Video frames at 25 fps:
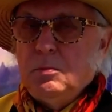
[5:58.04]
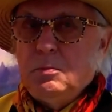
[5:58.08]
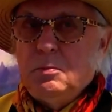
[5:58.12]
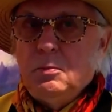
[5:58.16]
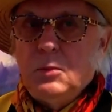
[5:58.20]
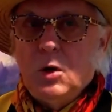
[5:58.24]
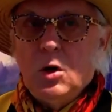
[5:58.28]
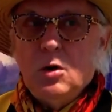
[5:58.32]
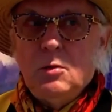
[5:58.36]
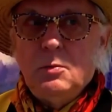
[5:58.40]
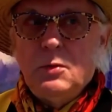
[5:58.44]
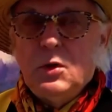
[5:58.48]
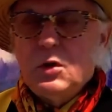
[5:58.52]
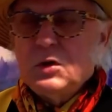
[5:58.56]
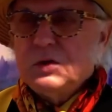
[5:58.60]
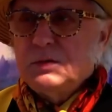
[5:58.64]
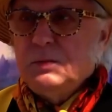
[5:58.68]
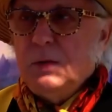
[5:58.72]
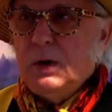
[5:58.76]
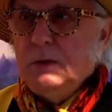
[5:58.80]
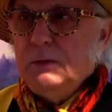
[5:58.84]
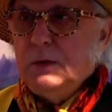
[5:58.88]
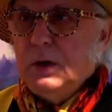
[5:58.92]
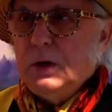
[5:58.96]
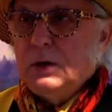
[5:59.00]
mogą
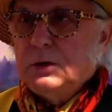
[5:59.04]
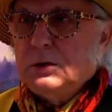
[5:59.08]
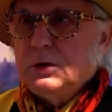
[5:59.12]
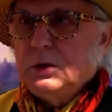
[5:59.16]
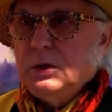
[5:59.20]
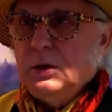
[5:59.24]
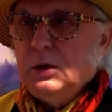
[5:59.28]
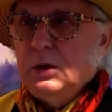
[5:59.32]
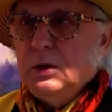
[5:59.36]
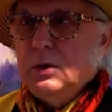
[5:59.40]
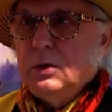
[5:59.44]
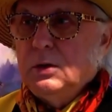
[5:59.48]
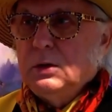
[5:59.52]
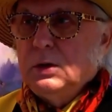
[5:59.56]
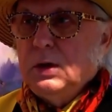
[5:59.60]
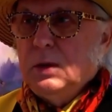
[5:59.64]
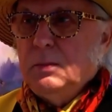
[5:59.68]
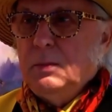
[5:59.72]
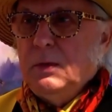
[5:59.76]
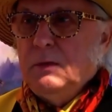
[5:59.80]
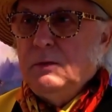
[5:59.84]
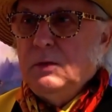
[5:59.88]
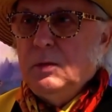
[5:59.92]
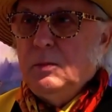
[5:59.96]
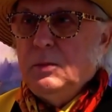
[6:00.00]
porozmawiać i on na
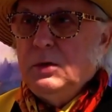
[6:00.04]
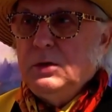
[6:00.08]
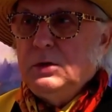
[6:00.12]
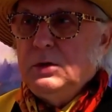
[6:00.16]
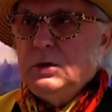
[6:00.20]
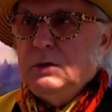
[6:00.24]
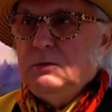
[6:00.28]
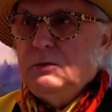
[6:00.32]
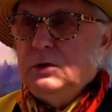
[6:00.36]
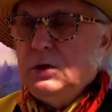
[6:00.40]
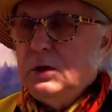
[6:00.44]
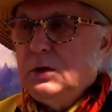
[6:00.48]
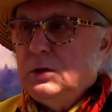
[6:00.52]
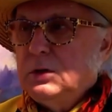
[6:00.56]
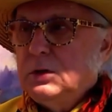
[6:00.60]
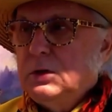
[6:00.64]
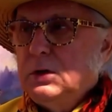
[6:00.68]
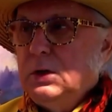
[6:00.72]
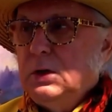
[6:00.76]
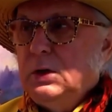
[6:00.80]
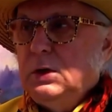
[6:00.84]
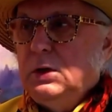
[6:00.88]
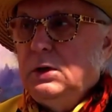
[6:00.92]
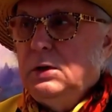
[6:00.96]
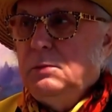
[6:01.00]
pewno będzie
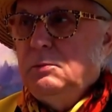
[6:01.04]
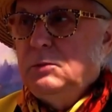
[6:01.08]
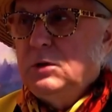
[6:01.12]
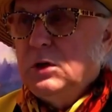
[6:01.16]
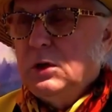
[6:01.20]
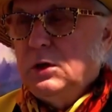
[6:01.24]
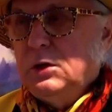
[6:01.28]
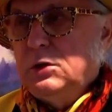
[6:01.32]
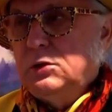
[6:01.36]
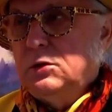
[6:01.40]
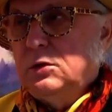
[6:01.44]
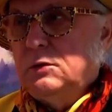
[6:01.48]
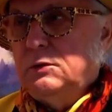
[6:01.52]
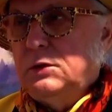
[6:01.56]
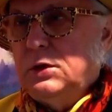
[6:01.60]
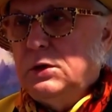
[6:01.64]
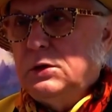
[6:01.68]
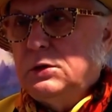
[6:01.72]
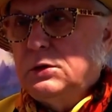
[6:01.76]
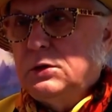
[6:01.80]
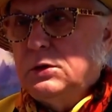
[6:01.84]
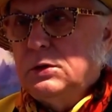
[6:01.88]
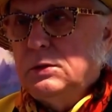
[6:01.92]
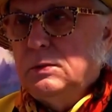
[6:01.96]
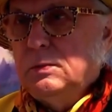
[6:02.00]
wdzięczny i im się kiedyś
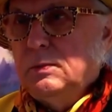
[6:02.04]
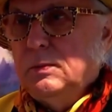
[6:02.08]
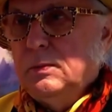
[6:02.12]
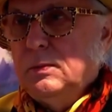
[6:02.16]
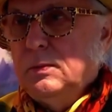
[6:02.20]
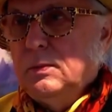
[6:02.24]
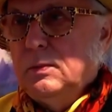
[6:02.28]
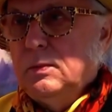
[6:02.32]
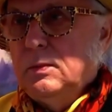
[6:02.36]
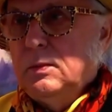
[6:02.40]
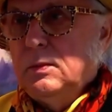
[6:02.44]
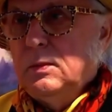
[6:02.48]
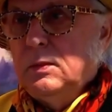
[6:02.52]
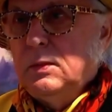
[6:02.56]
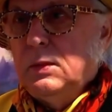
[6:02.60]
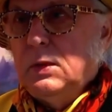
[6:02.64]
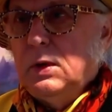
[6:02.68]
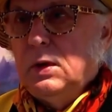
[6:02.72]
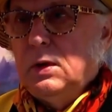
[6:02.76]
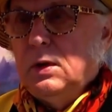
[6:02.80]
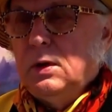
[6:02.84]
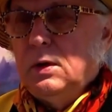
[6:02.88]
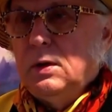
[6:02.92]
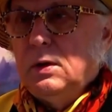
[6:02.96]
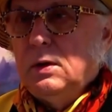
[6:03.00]
odwdzięczy.
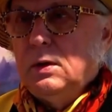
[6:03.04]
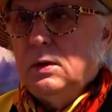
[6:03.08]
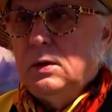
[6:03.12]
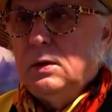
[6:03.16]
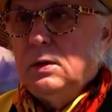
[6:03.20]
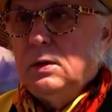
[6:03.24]
Gdybym